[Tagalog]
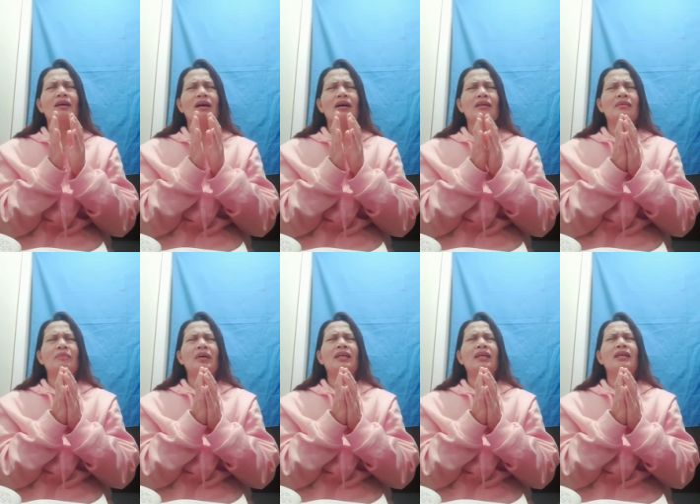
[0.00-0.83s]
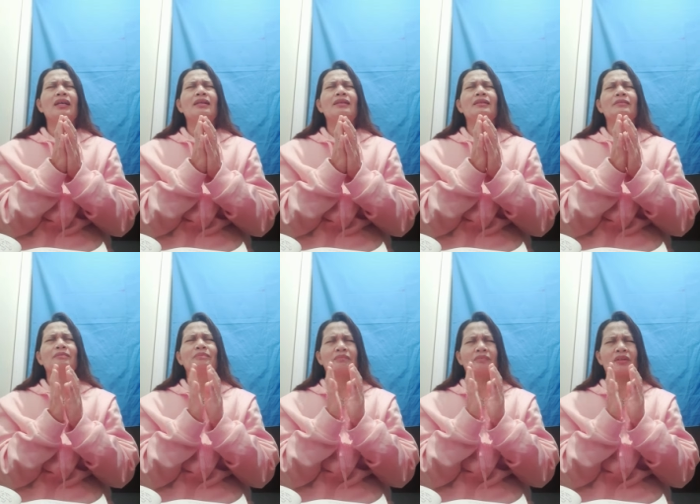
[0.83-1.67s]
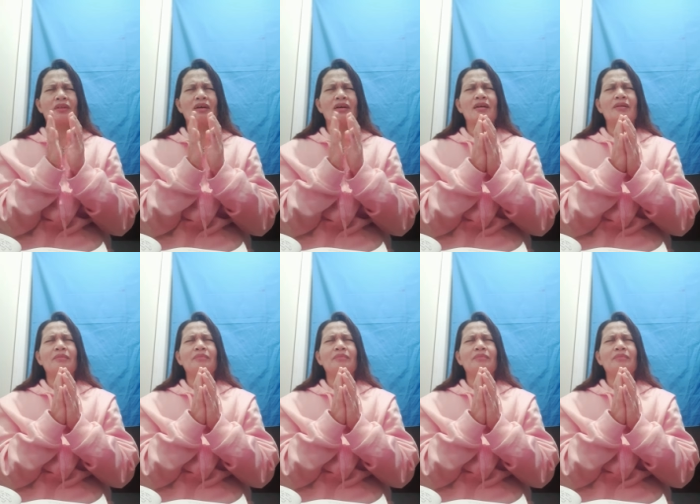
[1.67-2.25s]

ang magiging uh,